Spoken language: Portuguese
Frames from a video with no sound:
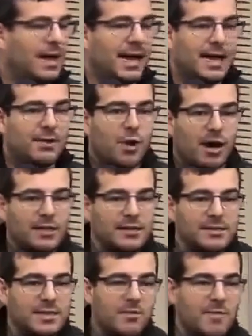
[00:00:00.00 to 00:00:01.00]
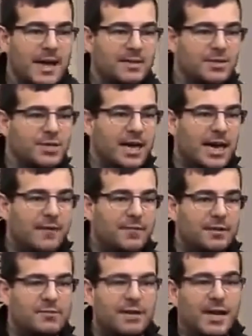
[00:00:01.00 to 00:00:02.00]
Aí corta 5 metros de
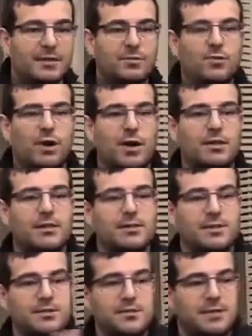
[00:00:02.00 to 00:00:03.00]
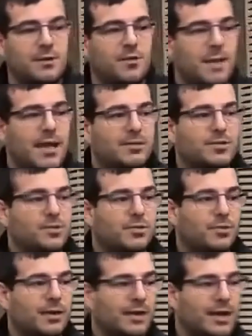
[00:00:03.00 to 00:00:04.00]
árvore de um lado, corta 5 metros de
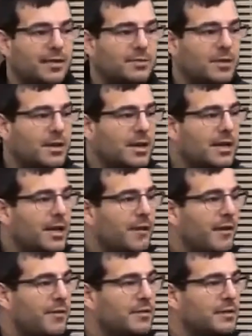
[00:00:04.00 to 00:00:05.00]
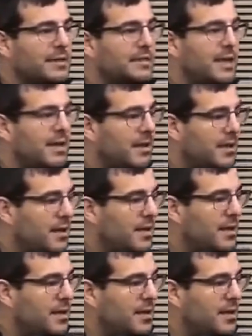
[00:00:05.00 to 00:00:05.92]
outro lado, o que, que vai acontecer?